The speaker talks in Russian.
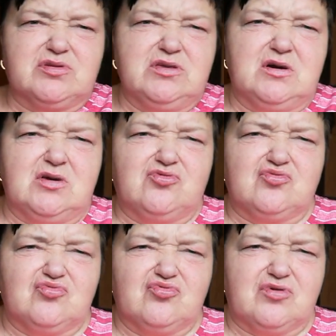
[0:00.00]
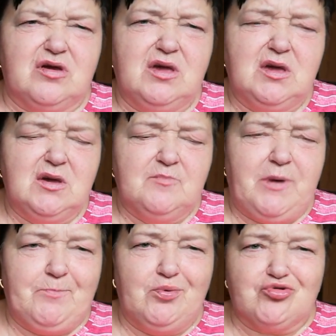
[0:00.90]
это не хочу уже.
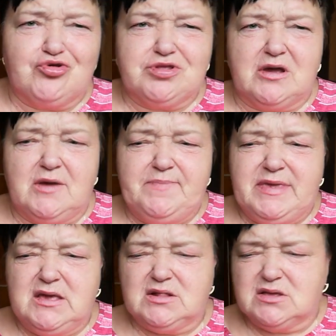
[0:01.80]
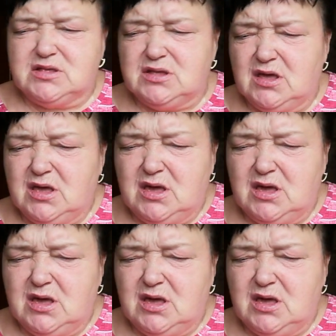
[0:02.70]
Попозже. Я так объелась.